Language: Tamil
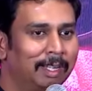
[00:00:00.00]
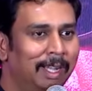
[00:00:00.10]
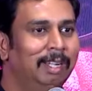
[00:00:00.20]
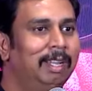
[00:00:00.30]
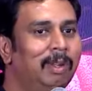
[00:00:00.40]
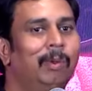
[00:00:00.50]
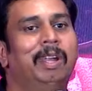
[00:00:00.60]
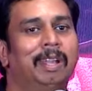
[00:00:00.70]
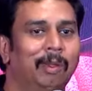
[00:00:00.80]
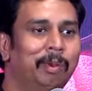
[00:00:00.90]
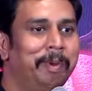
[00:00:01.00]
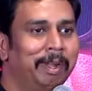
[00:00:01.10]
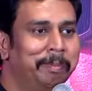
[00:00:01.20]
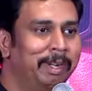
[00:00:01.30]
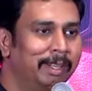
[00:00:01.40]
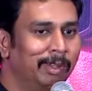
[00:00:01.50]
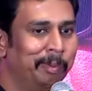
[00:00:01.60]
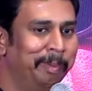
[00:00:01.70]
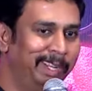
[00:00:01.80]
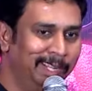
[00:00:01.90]
கண்டென்ட் ஓரியன்டான ஒரு படம் பண்ணுறதுக்கு
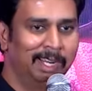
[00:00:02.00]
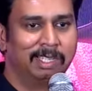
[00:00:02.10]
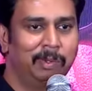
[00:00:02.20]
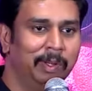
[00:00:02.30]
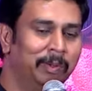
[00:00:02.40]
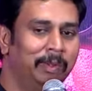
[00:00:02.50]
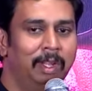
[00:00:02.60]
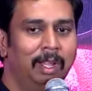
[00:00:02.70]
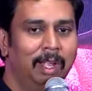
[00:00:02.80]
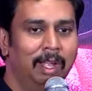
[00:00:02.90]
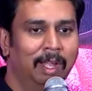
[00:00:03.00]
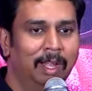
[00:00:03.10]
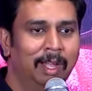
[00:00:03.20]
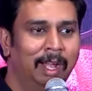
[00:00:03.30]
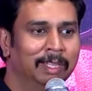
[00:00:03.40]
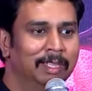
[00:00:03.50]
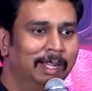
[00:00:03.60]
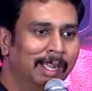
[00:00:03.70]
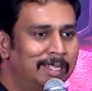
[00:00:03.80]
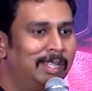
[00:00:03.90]
ஒரு பெரிய கட்ஸ் வேணும் அந்த
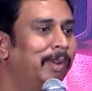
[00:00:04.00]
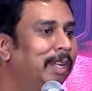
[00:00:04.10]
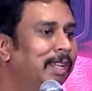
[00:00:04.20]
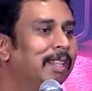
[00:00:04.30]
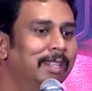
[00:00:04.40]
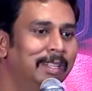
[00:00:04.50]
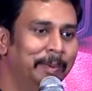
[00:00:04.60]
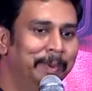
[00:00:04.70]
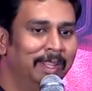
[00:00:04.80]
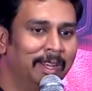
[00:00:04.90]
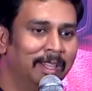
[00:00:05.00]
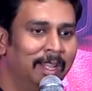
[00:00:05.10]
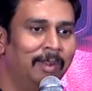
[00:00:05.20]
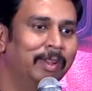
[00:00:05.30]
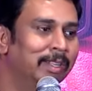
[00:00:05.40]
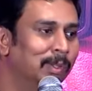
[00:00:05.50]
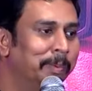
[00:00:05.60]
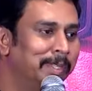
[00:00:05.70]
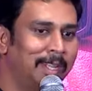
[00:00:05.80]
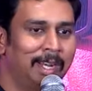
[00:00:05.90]
கட்ஸ் அவருக்கு இருந்தது அப்படிங்கிறது தான் அவர்
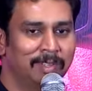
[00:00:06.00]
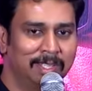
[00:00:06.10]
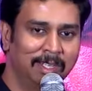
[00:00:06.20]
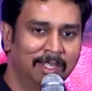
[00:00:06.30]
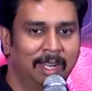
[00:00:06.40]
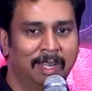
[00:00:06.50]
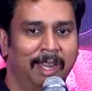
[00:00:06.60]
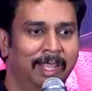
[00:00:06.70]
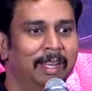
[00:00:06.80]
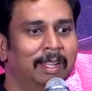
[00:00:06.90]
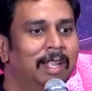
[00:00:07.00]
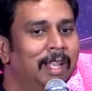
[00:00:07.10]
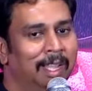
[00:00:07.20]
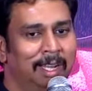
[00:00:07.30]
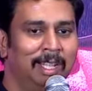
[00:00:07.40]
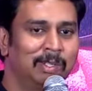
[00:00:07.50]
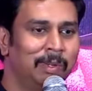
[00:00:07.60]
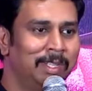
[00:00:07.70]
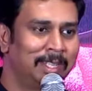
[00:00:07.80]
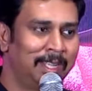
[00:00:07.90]
சூப்பர் ஸ்டாராக வச்சிருக்குன்னு நான் நினைக்கிறேன் ஏன்னா நான்
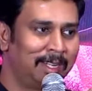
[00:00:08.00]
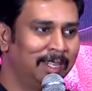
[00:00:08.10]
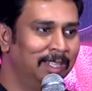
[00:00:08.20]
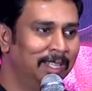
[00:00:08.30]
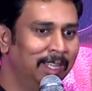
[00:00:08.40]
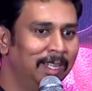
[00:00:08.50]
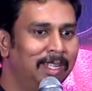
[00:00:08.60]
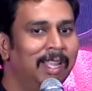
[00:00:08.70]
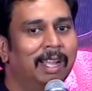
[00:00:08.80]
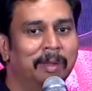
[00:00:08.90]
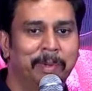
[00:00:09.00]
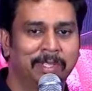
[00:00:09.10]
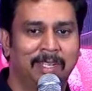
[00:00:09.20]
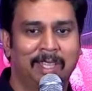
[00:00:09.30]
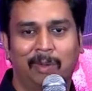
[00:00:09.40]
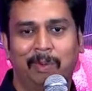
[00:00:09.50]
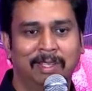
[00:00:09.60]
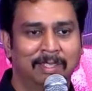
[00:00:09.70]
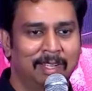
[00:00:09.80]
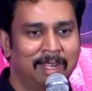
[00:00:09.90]
சொன்னேன் சார் இந்த ஹிட் எனக்கு ப்ரெஷர்
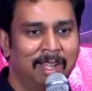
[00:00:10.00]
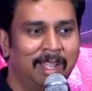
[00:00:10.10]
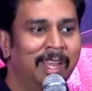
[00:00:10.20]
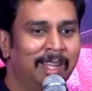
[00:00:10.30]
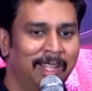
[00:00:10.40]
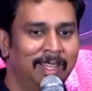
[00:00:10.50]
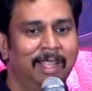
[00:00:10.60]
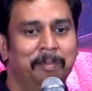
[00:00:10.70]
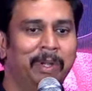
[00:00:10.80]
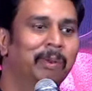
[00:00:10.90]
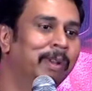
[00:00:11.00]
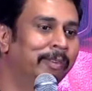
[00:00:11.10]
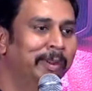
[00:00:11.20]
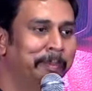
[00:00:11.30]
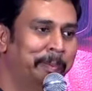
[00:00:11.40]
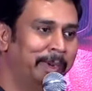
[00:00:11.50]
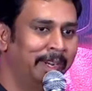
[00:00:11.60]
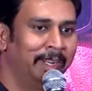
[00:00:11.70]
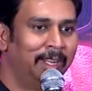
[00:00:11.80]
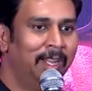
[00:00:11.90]
தரக்கூடாது சார் நான் என் கதையே பண்ணணும்னு
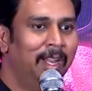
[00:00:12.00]
விருப்பப்படுறேன்